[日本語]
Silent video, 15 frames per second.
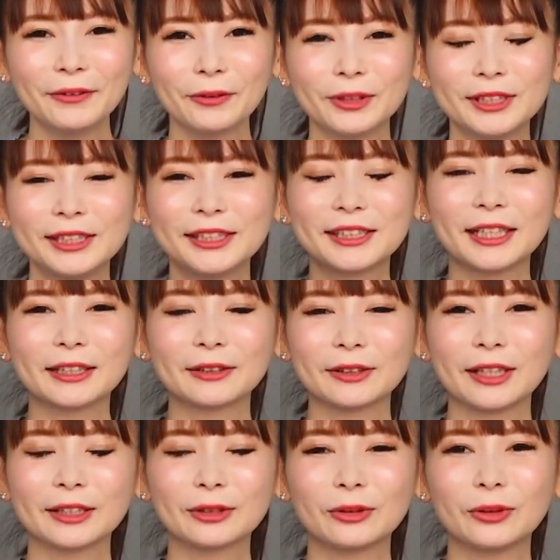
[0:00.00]
おじいちゃん
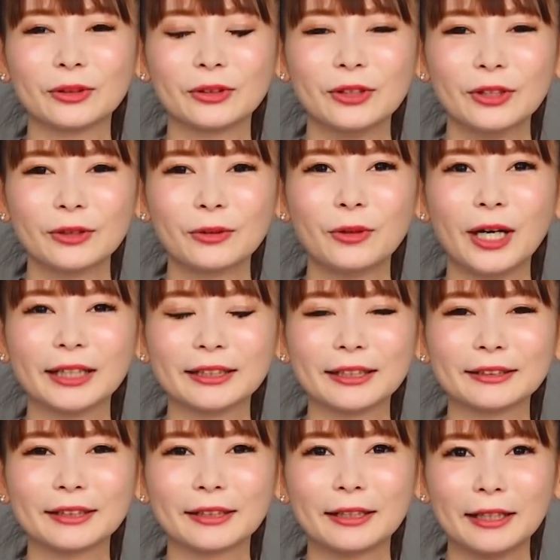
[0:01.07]
が孫悟飯
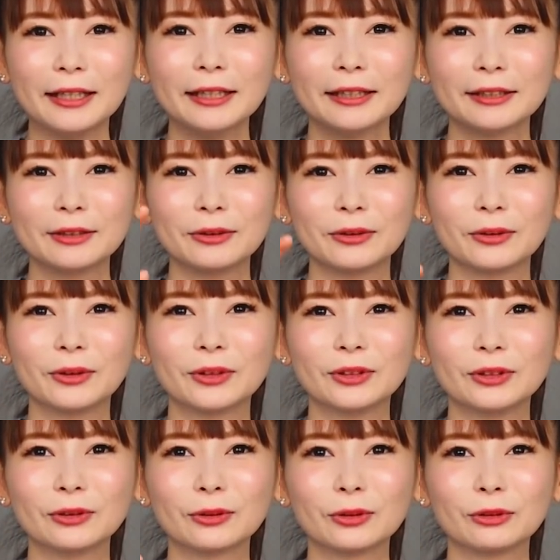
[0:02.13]
だったから孫悟
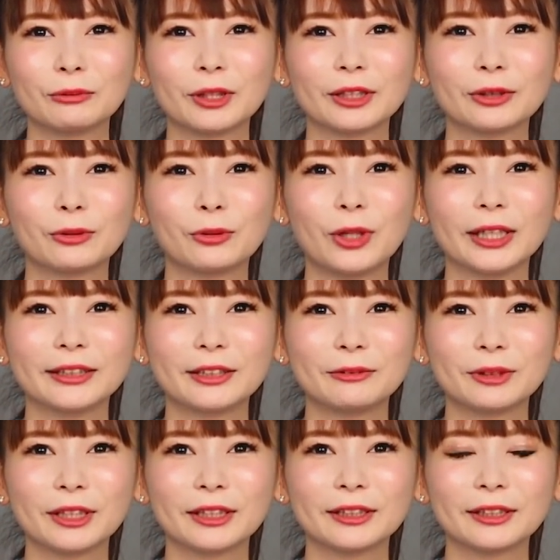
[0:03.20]
空の子供が孫悟飯になる
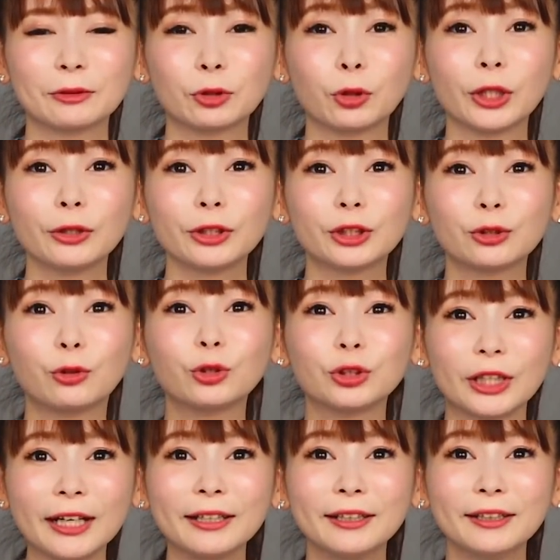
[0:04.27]
みたいな。でもそれよりすごく
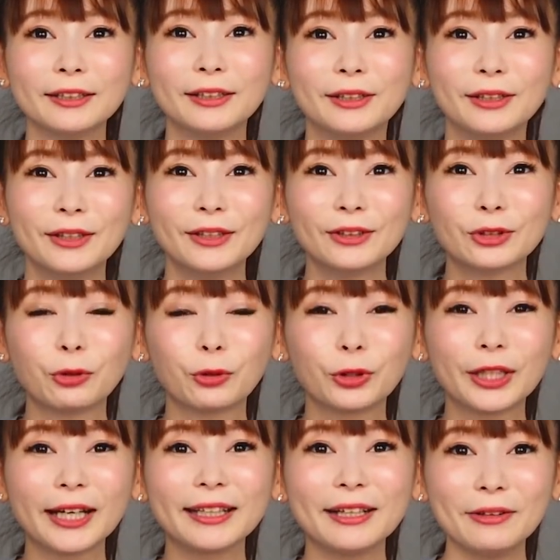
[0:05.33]
ない？直
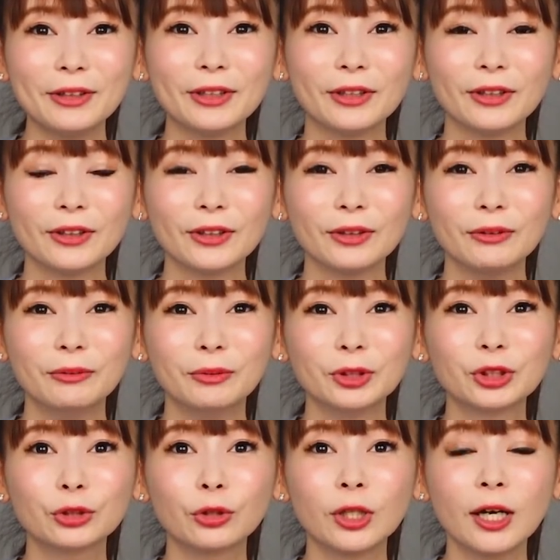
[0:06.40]
系だよ。
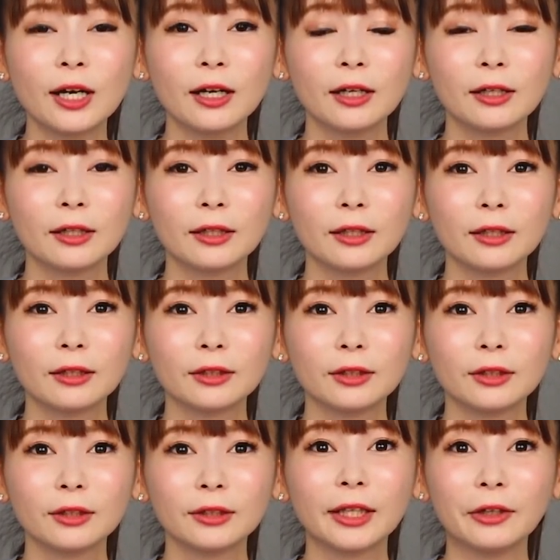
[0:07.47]
息子が
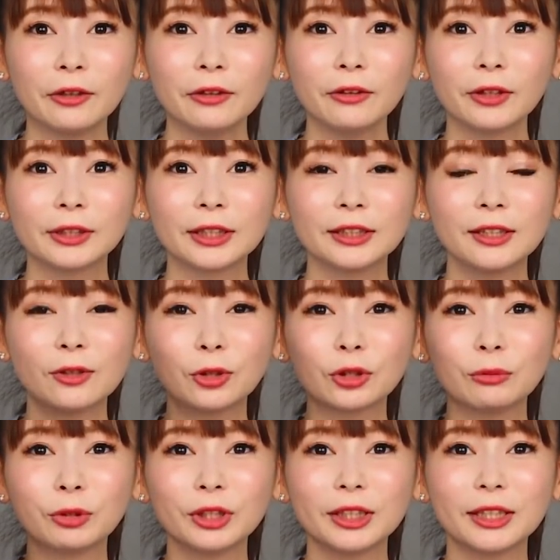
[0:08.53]
だよ。私が子
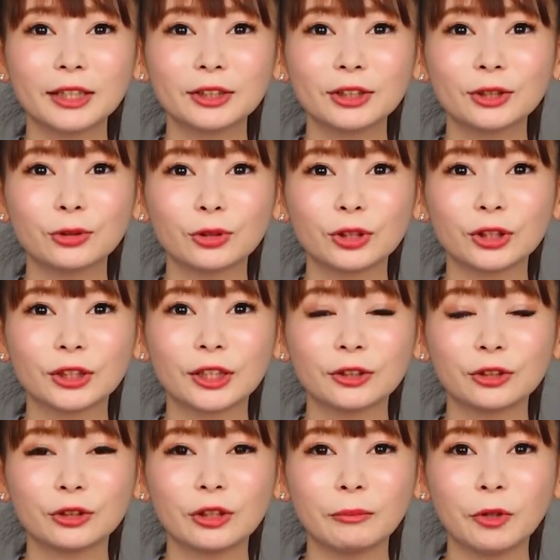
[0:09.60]
供に勝彦ってつけ
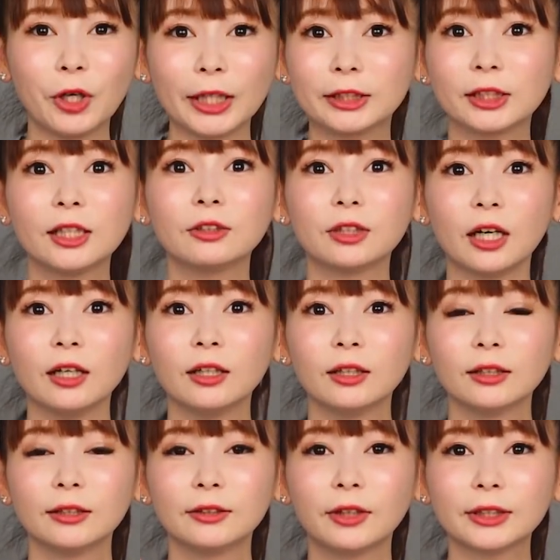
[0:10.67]
るようなもん。あ、違うか。
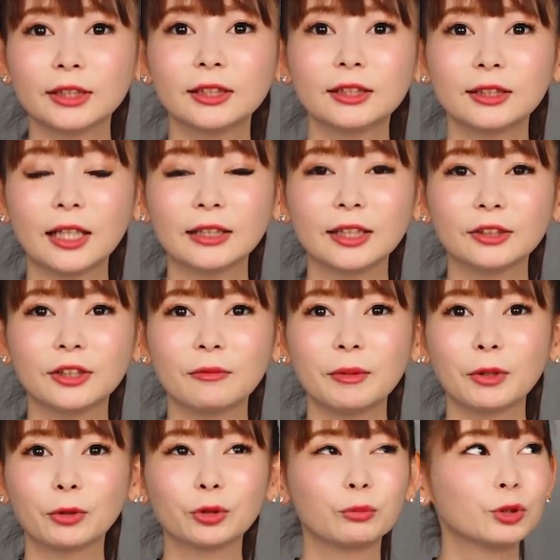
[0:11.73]
私が旦那の名
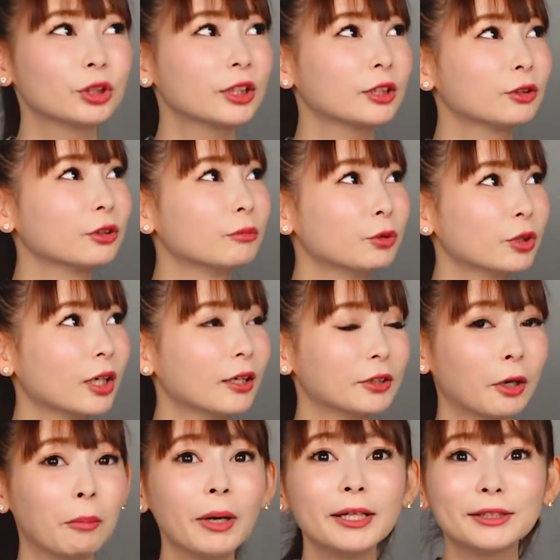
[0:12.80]
前を子供につけるようなもんか。
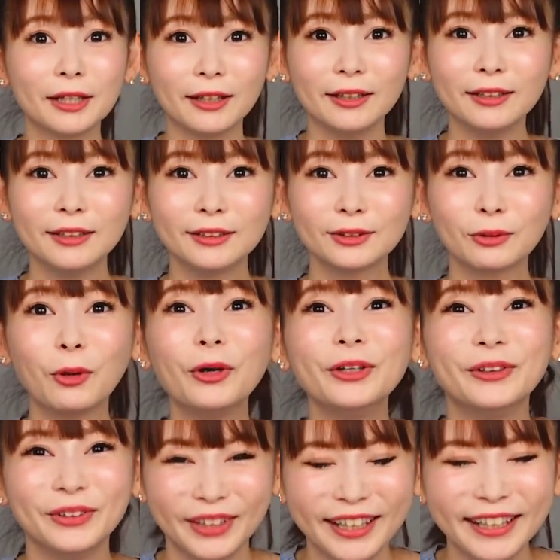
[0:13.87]
やばいじゃん。すごい
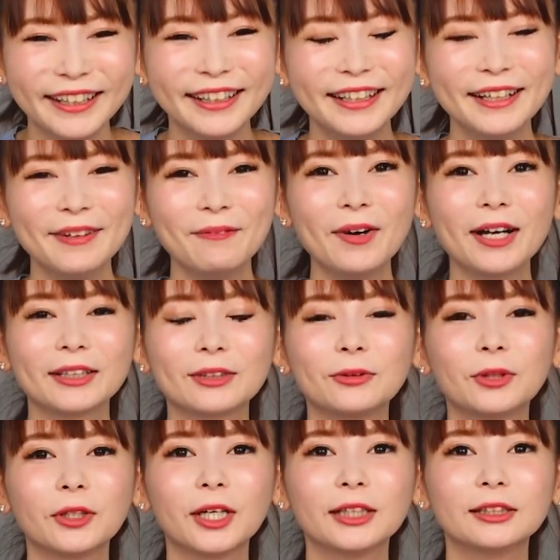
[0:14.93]
よね。まあそ
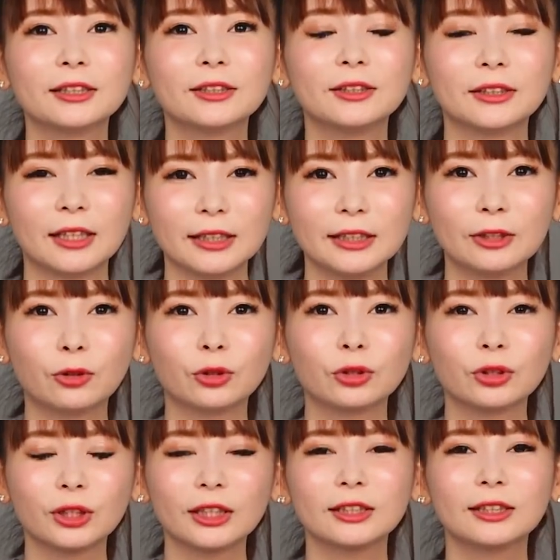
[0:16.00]
のカジ君がいい子に
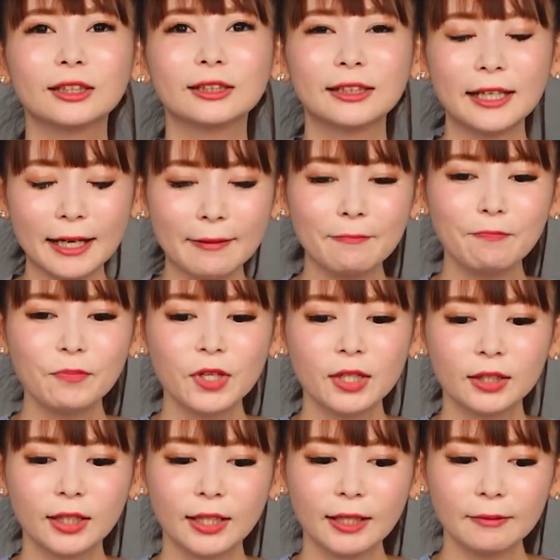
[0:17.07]
育っていて、
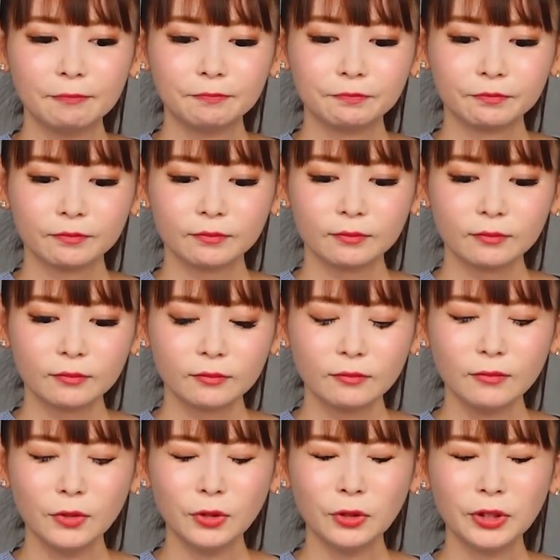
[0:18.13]
で
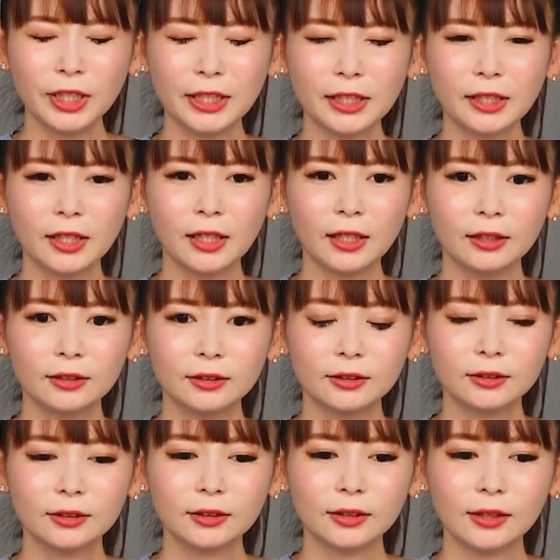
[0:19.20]
もうなんか
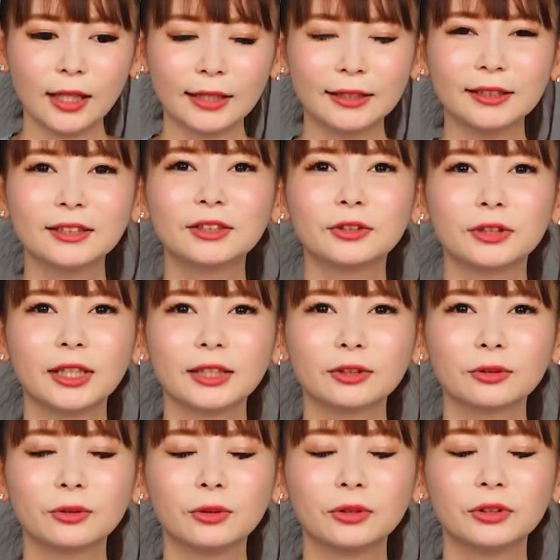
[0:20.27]
あれですよね。あ
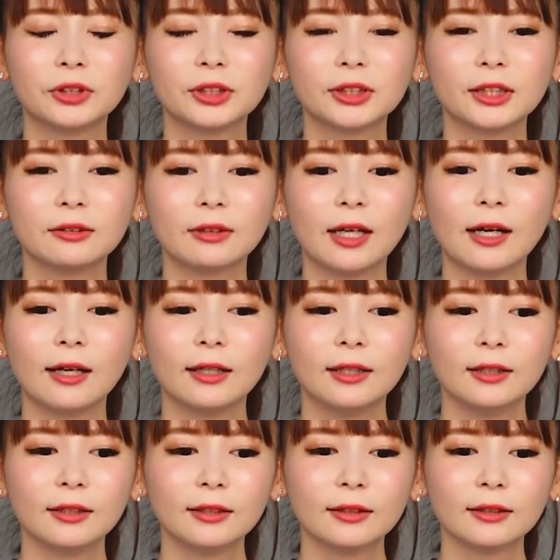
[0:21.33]
と興奮したのが、
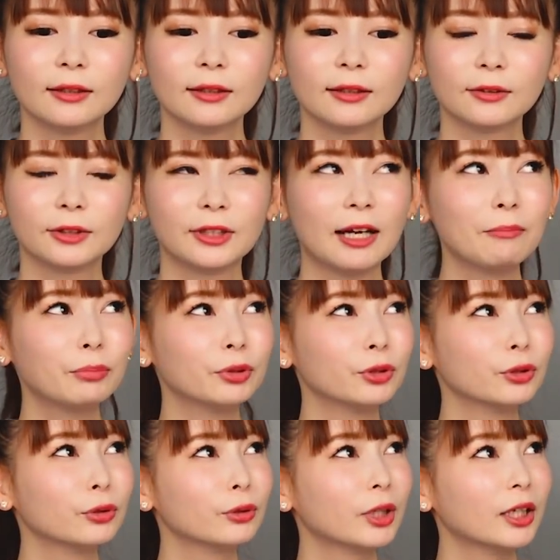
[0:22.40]
これ何分
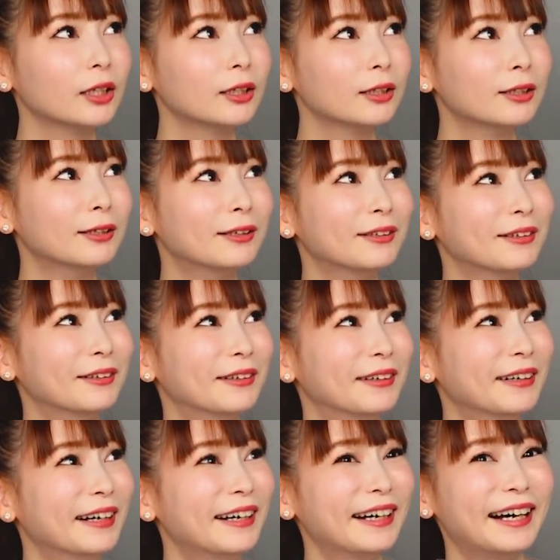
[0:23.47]
の動画
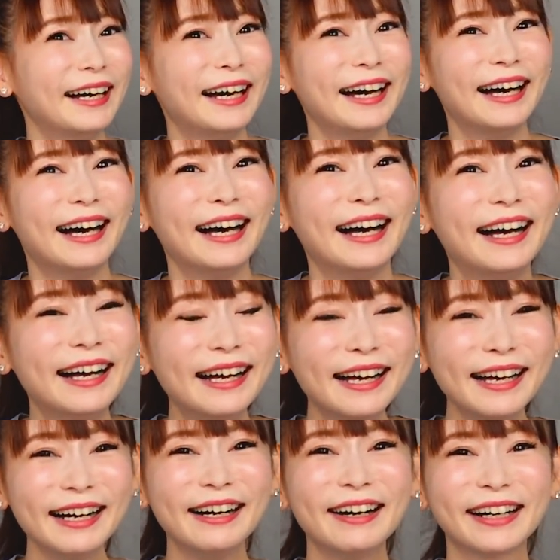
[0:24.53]

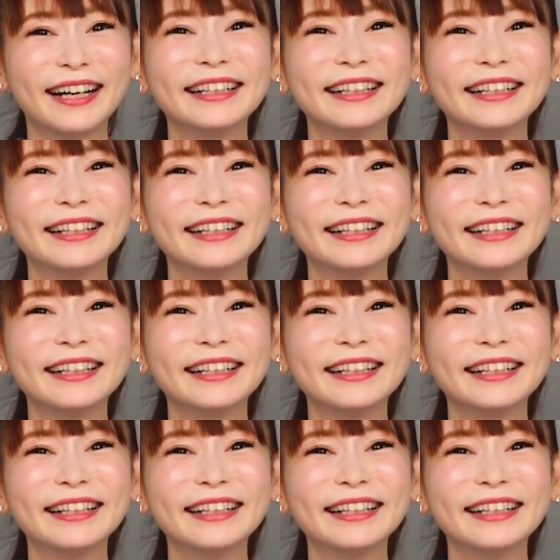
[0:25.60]
わ